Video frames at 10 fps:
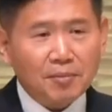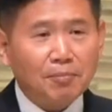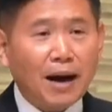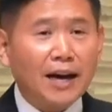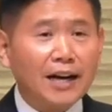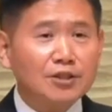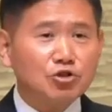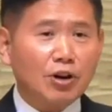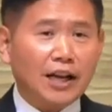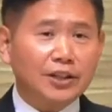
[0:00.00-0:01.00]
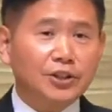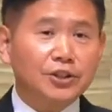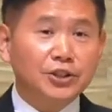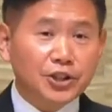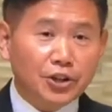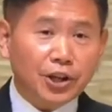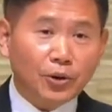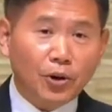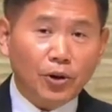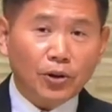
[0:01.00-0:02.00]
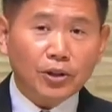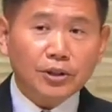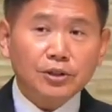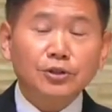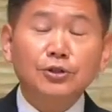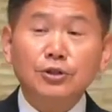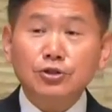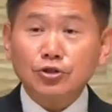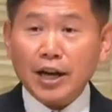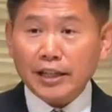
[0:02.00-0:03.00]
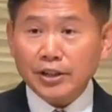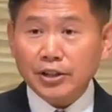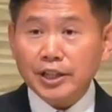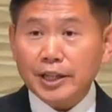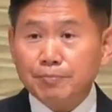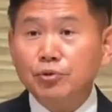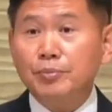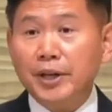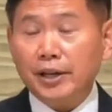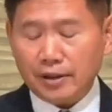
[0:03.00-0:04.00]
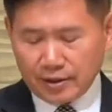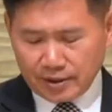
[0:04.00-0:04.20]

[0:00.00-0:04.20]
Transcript: 말할 줄 아는 건 능력이고 들을 줄 아는 건 인품이에요.